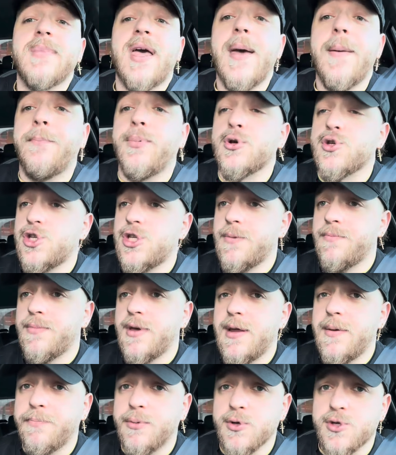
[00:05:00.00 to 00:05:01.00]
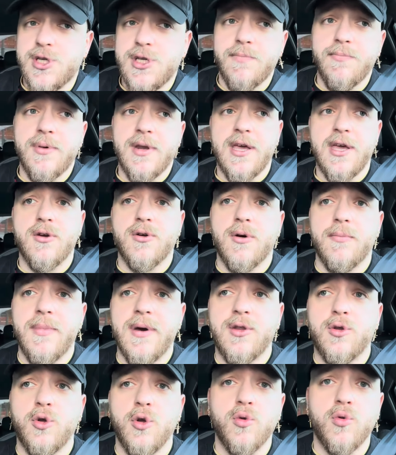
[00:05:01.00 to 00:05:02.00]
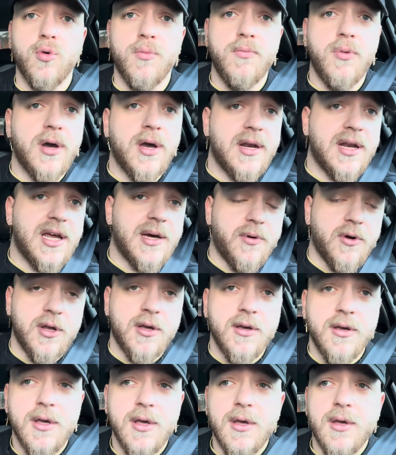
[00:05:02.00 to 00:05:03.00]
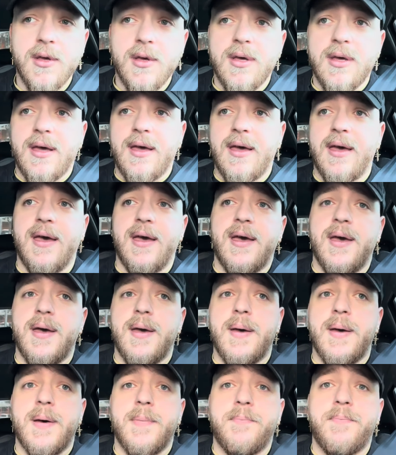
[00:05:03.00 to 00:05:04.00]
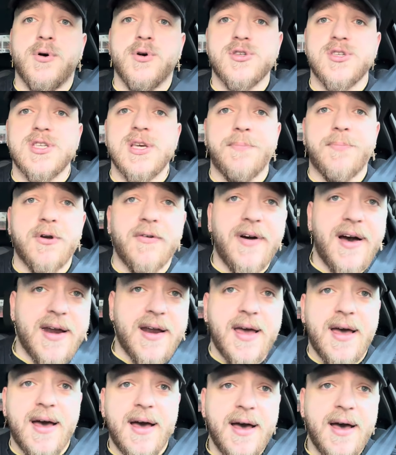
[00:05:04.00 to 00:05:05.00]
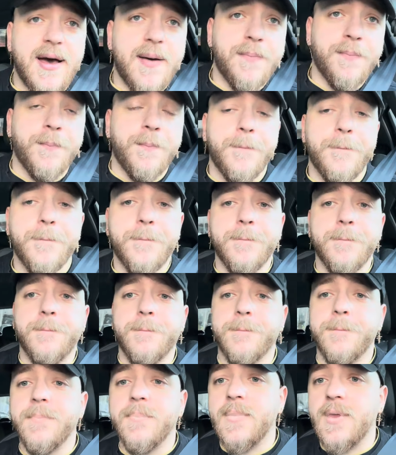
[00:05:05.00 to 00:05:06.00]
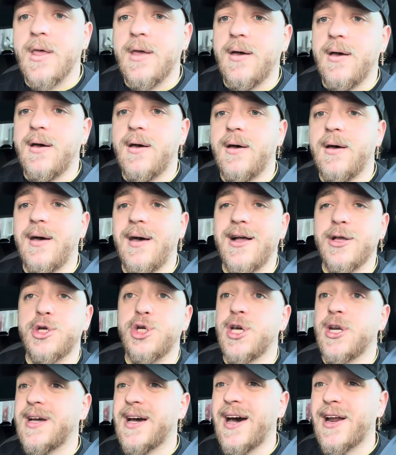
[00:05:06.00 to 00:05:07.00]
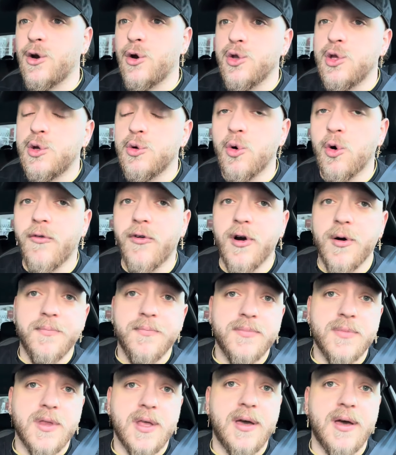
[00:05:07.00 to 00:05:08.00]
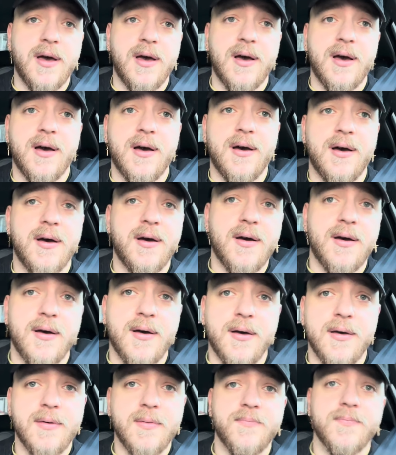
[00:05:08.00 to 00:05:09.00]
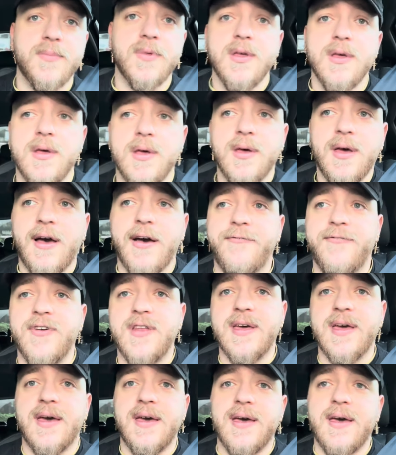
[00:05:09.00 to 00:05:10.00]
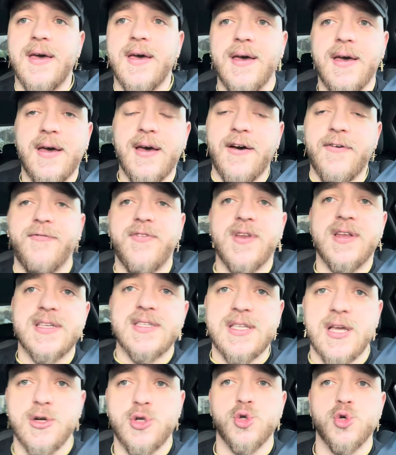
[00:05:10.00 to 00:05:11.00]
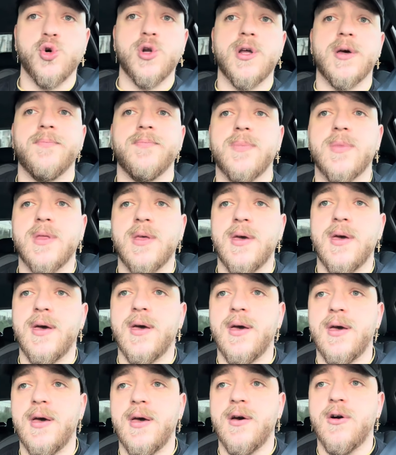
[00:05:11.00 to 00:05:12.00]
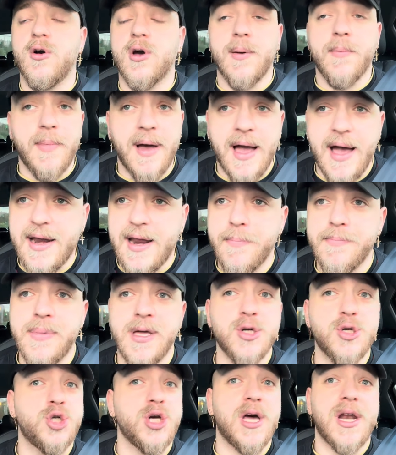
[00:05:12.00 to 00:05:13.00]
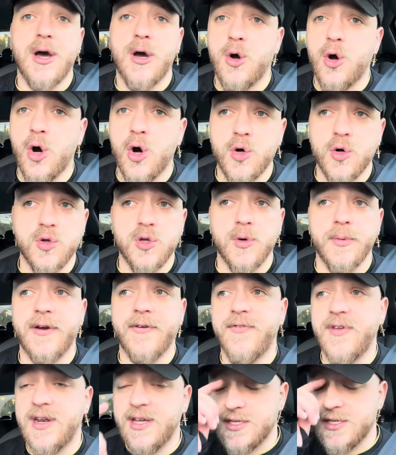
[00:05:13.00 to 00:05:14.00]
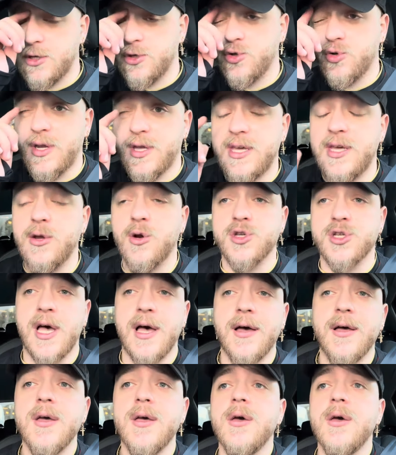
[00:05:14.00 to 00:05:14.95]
è possibile, è possibile. Io non metto in dubbio che Napoli eh, possa provare a, a, cercarlo di nuovo eh, a, fine, a, fine, stagione eh, o che magari abbia già l'accordo per fine stagione, chi lo sa.